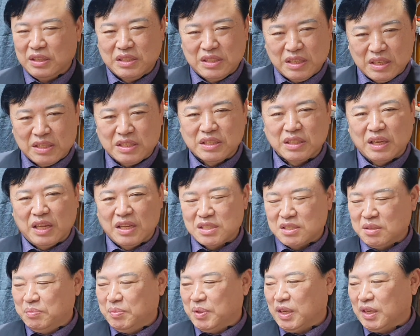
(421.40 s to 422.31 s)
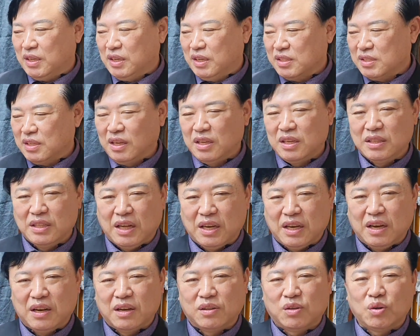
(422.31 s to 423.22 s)
실정이 있습니다. 그래서
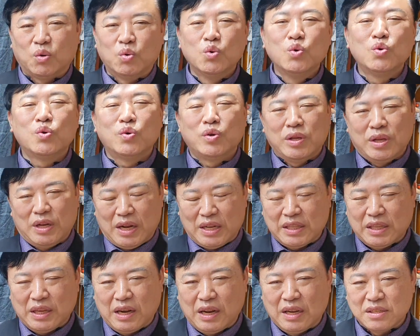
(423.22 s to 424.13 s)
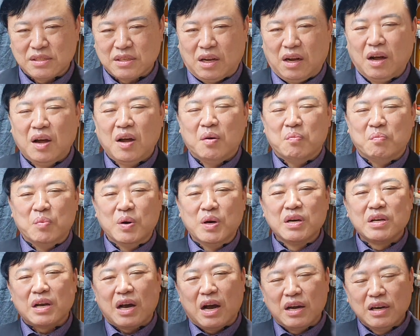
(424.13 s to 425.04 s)
이달에는 또 우군이 나타나서
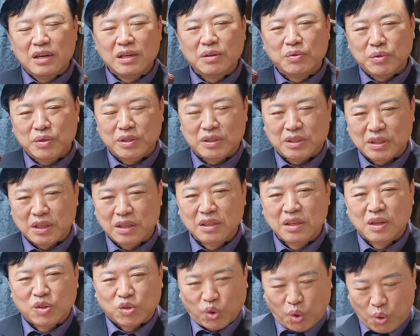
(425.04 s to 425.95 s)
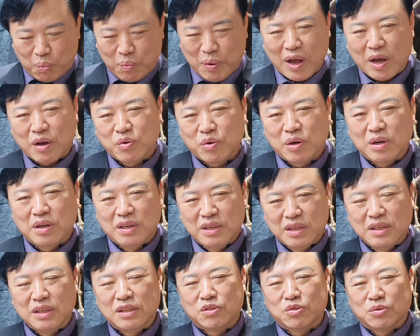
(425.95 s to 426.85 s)
뭔가 어려웠던 돌파구를
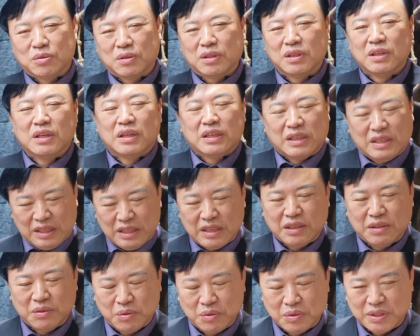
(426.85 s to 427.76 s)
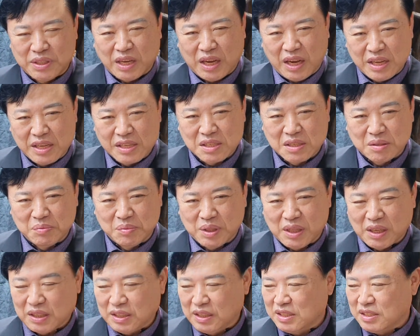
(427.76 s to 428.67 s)
열어주는 그런 운세가
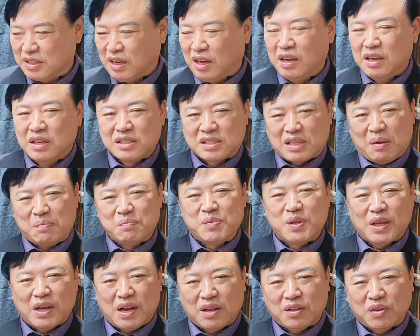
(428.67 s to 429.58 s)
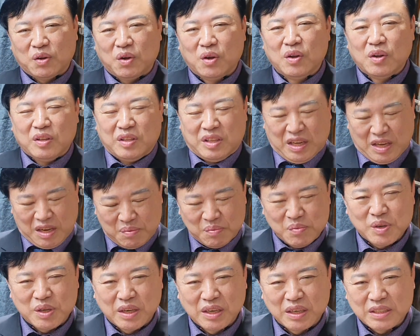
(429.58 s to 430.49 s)
있습니다. 그래서 삼재라도
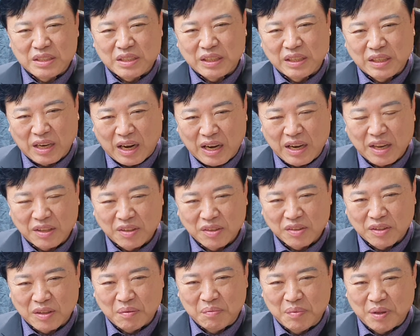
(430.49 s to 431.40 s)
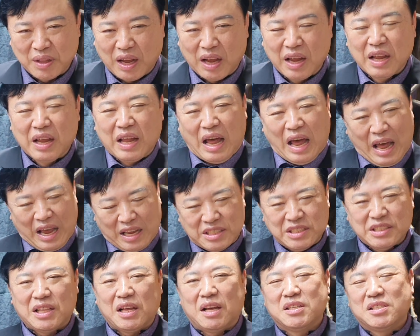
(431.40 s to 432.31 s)
너무 걱정을 안 해도 됩니다.
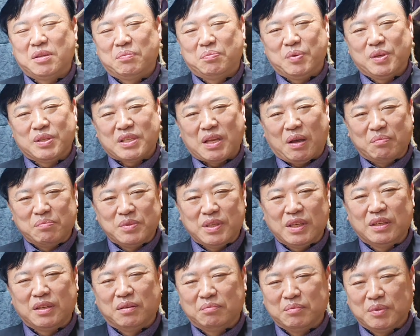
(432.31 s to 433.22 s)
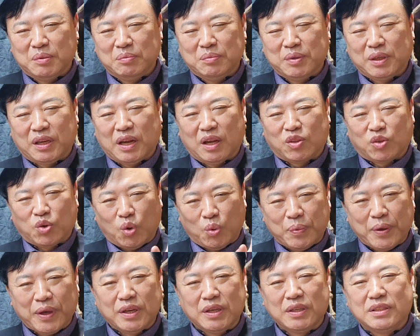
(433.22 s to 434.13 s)
아시다시피 삼재는 뭡니까?
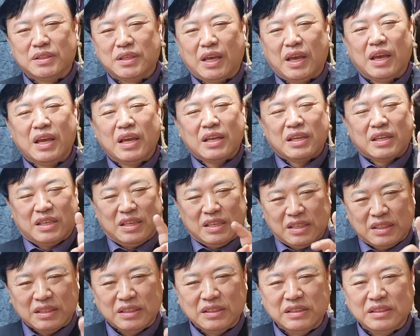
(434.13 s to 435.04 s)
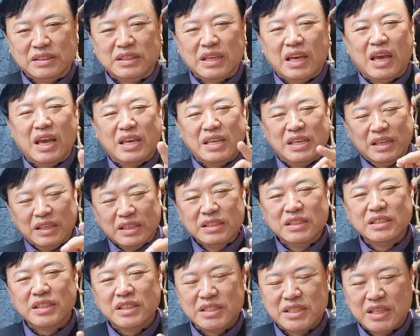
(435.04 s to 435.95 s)
도병재, 기근재,
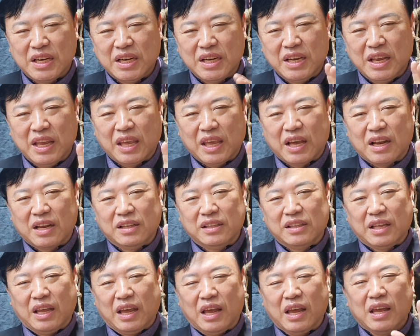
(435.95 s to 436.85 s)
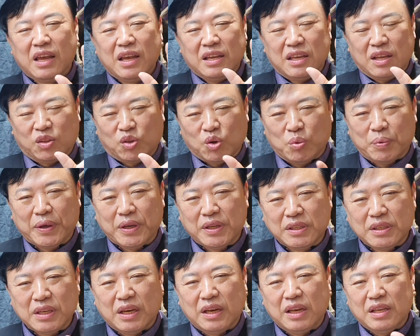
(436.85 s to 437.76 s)
영여재를 얘기하는데
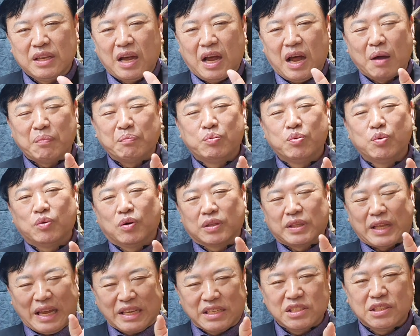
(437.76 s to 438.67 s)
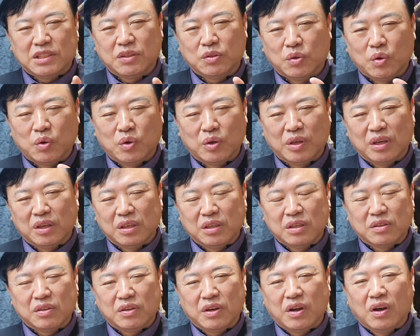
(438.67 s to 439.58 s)
도병재는 이제 아프고 다치고 이런
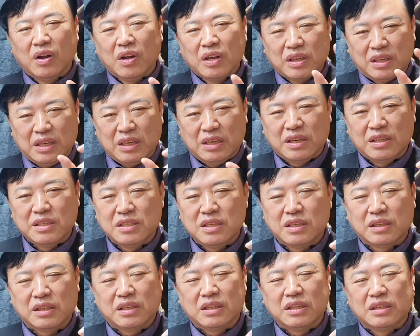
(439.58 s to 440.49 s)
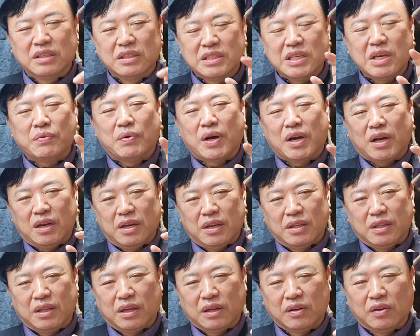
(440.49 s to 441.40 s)
거고요. 기건전은 경제와
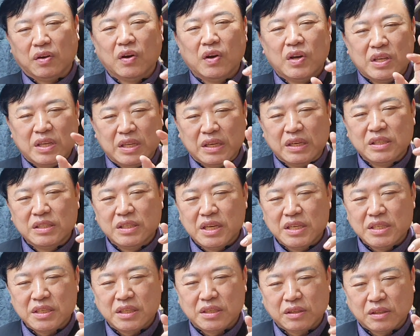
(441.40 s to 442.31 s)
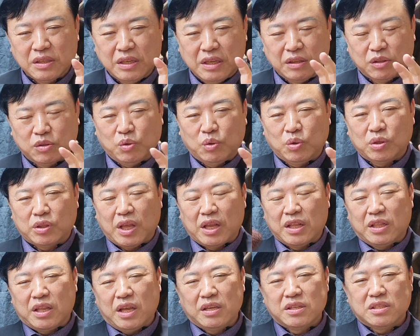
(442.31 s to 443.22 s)
관련된 거, 영예전은 이
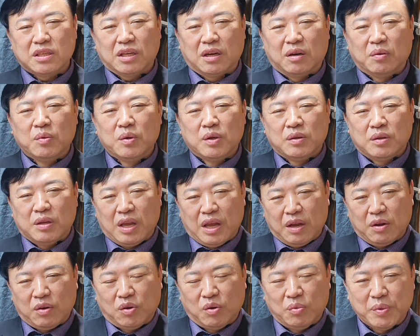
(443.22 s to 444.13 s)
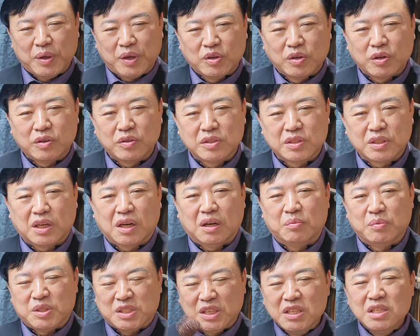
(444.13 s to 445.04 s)
땡땡처럼 예,
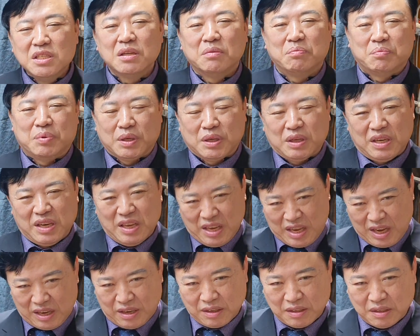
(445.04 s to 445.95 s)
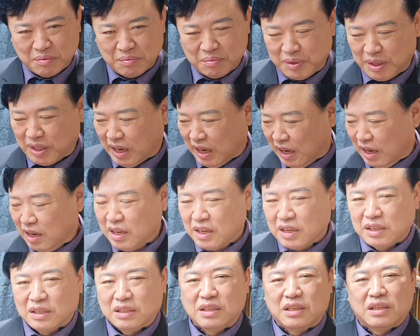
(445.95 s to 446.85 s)
오미크론처럼 전염병을 얘기하는 겁니다.
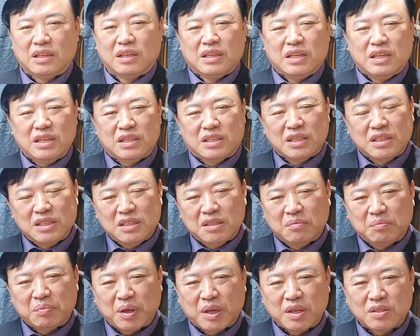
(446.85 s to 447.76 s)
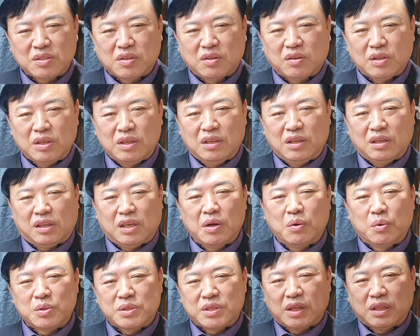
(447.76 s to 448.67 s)
그래, 이 전염병에서도 이
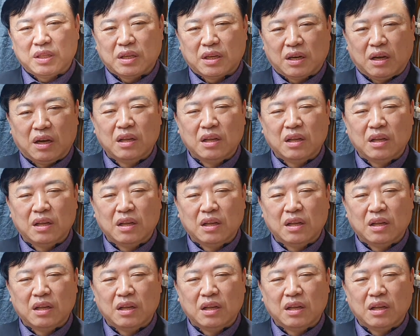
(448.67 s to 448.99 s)
겨울생들은